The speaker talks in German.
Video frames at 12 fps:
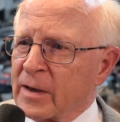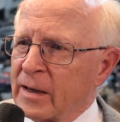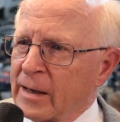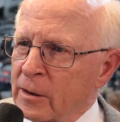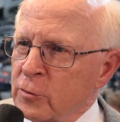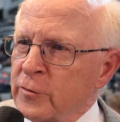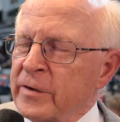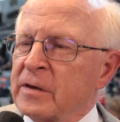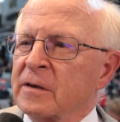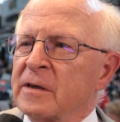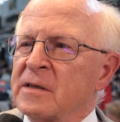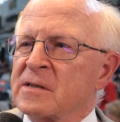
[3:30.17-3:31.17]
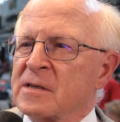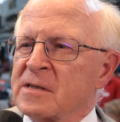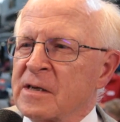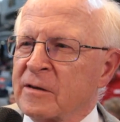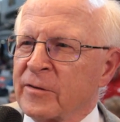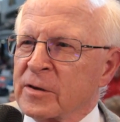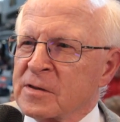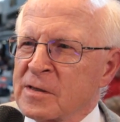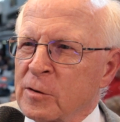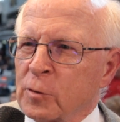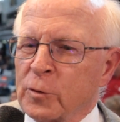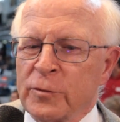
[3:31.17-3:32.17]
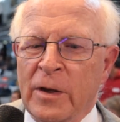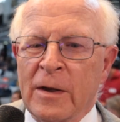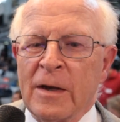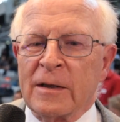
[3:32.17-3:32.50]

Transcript: genau wieder diese Situation,